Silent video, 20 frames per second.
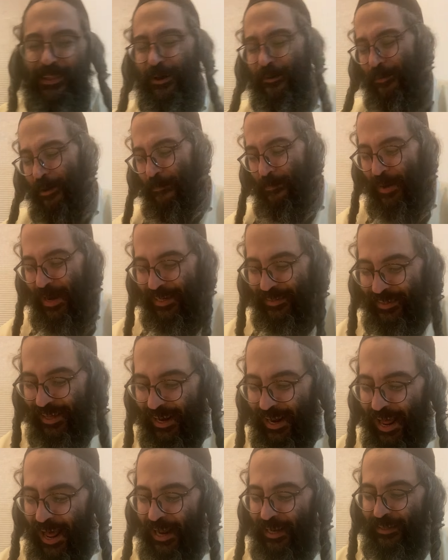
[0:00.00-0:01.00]
da una parte
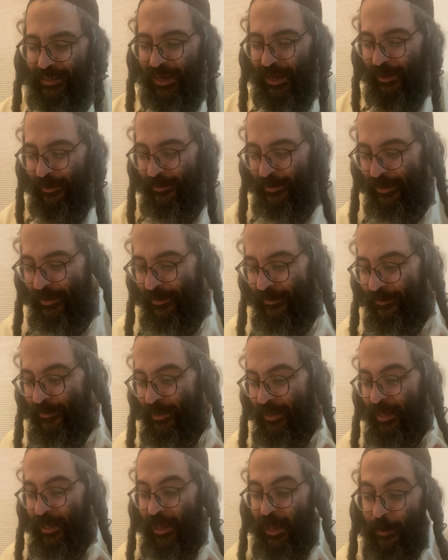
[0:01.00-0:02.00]
all'altra.
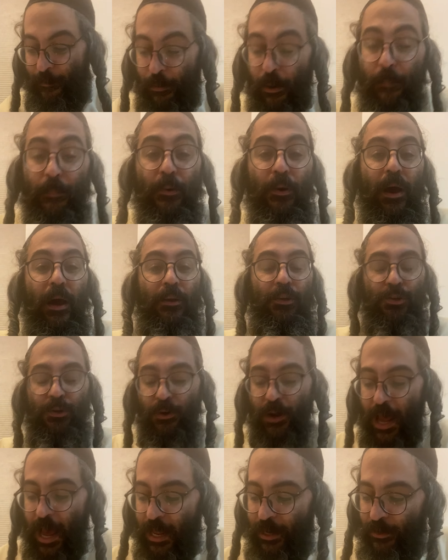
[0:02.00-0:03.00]
E proprio
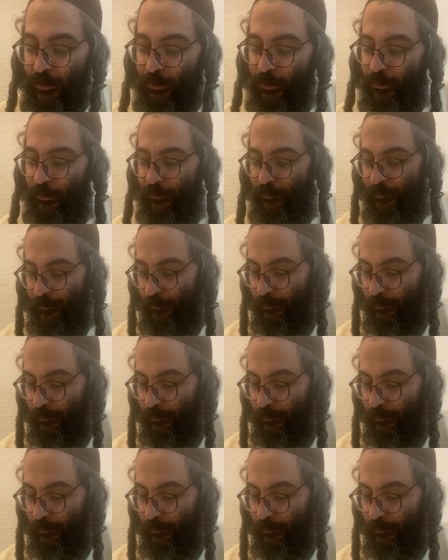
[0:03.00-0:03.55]
ragionando